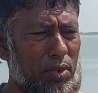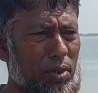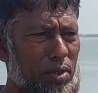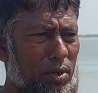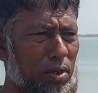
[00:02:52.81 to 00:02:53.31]

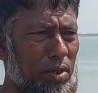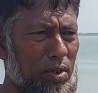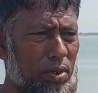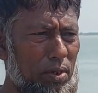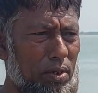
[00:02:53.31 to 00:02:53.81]
হাতে অনেকে
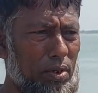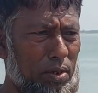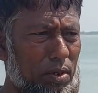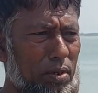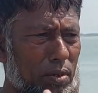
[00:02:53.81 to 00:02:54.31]
প্রাণ যায়
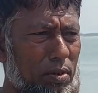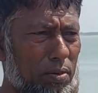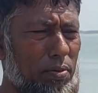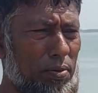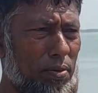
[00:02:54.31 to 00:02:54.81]
আমরা গত বছরও
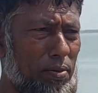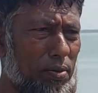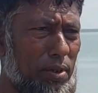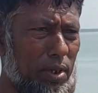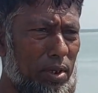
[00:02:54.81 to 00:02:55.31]
দেখেছি যে
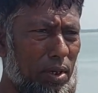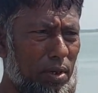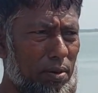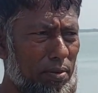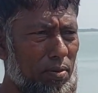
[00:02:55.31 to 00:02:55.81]

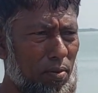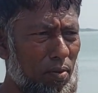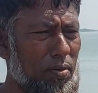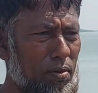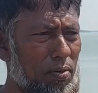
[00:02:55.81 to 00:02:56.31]
কয়েকজনের প্রাণ
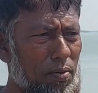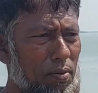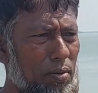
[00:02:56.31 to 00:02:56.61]
গেছে বাঘের হাতে